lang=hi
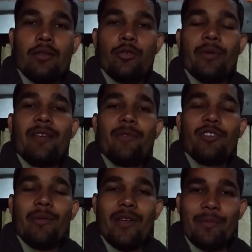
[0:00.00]
मैं तो
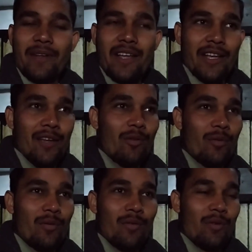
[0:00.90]
नमाज़ पढ़ के आ गया हूँ
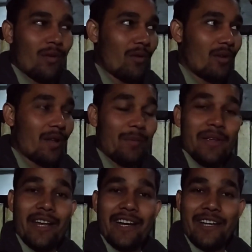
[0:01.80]
और अभी
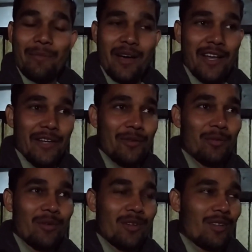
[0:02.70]
गेट के बाहर ही हूँ
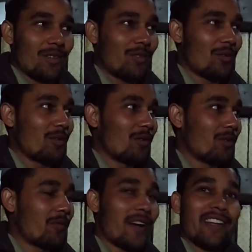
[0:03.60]
तो
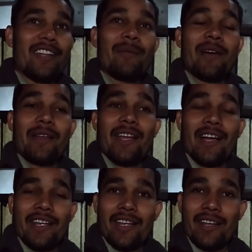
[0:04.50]
फाइनली हमारे यहाँ
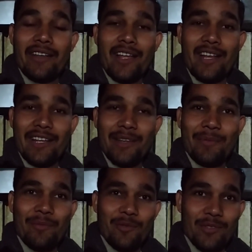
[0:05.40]
के नाले की
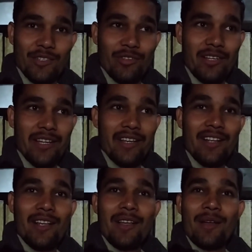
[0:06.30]
जो ये
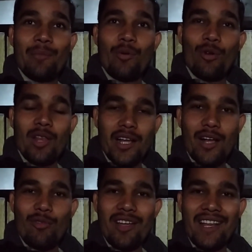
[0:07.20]
पोल लगा
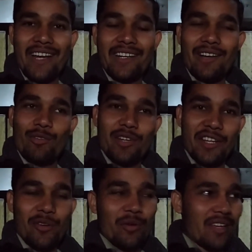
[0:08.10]
हुआ है लाइट का वो ठीक
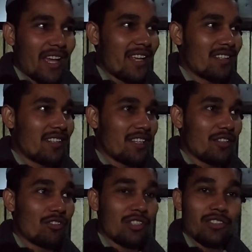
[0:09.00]
हो गया है नहीं तो
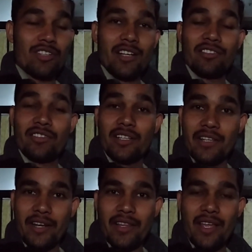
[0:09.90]
तीन चार दिन से
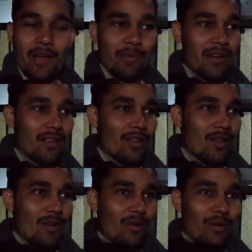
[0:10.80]
अंधेरा था यहाँ पर
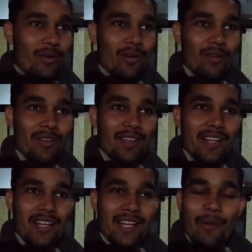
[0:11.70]
और
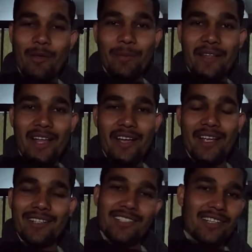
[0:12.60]
नमाज़ पढ़ के आ गए
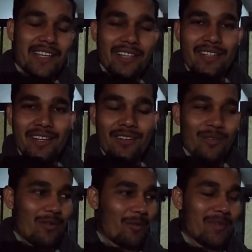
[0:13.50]
चलते हैं अंदर
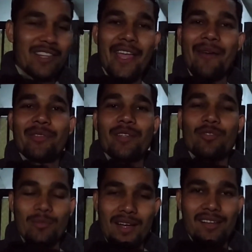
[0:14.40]
और मिलते हैं आपसे सुबह